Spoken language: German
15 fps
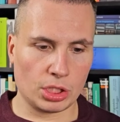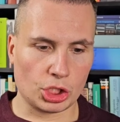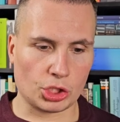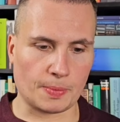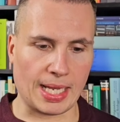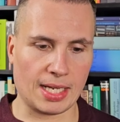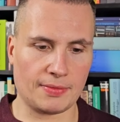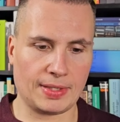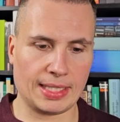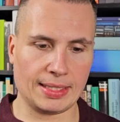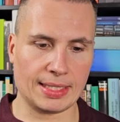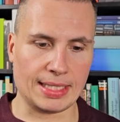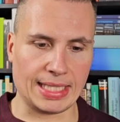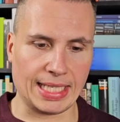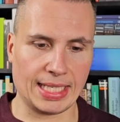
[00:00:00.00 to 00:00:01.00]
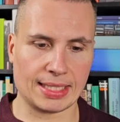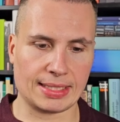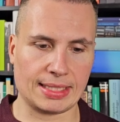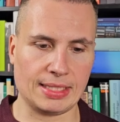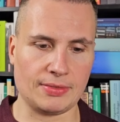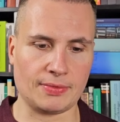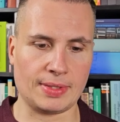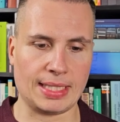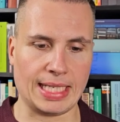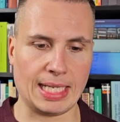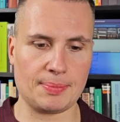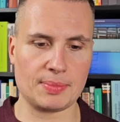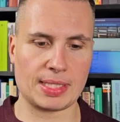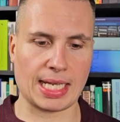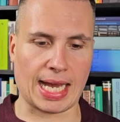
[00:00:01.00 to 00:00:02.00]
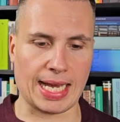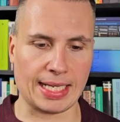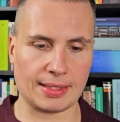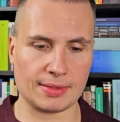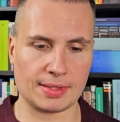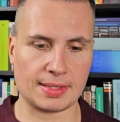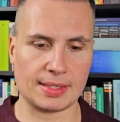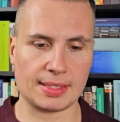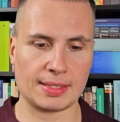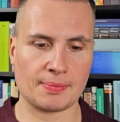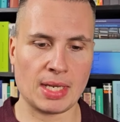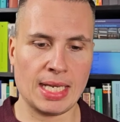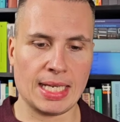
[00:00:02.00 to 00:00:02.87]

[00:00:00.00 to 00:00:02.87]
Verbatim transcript: schwerwiegenden negativen Lebensereignisses,